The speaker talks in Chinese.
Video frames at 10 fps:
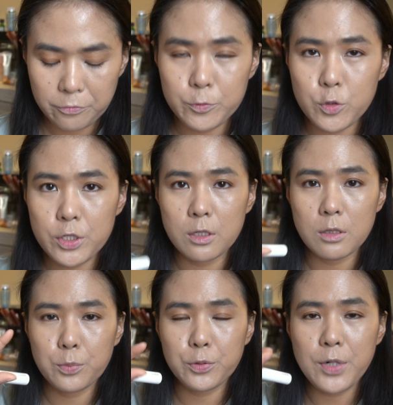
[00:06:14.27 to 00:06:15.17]
就是
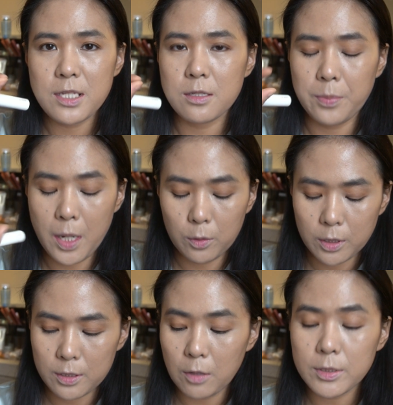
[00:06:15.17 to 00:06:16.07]
pressed
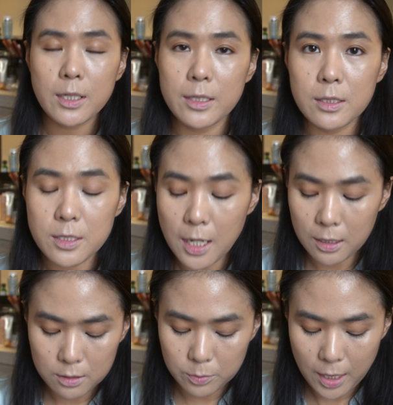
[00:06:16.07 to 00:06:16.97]
powder，然后那个也停产
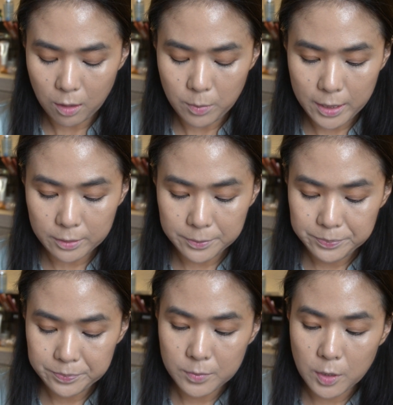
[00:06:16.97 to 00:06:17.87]
了，也不太好卖。
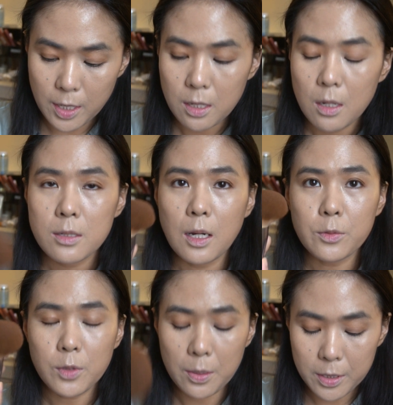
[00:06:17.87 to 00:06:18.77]
OK，然后
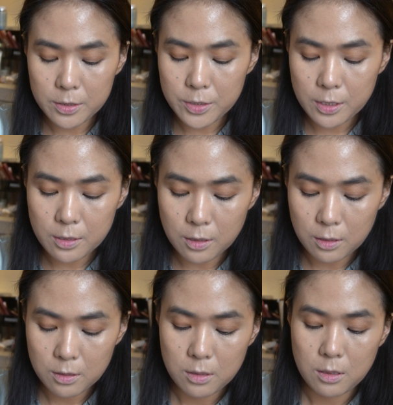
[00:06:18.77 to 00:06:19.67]
用两边的这一个，
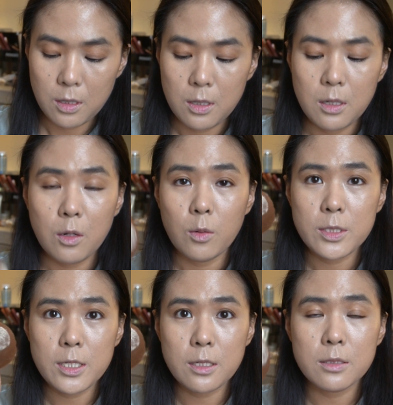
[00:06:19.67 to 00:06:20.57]
我
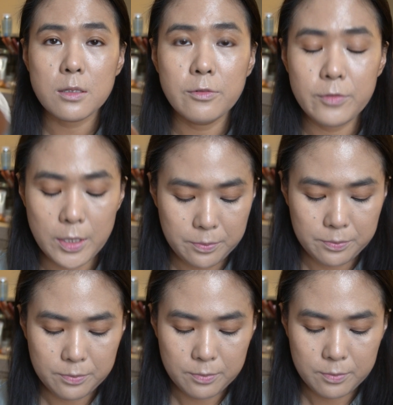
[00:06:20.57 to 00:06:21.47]
沾上它这个粉，
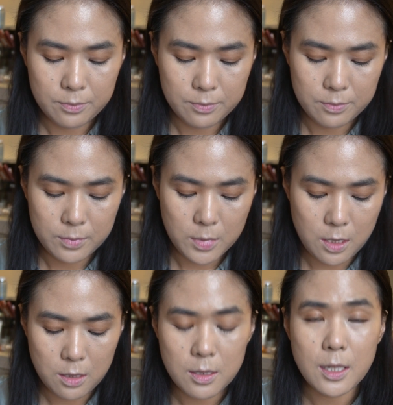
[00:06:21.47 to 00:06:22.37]

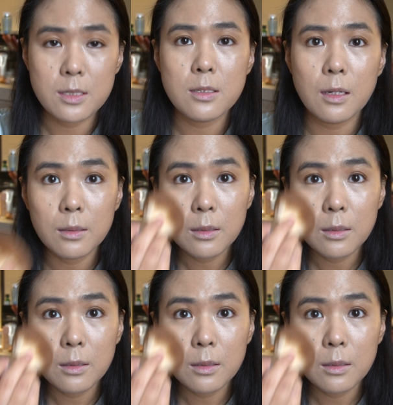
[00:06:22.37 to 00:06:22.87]
哎，压一下，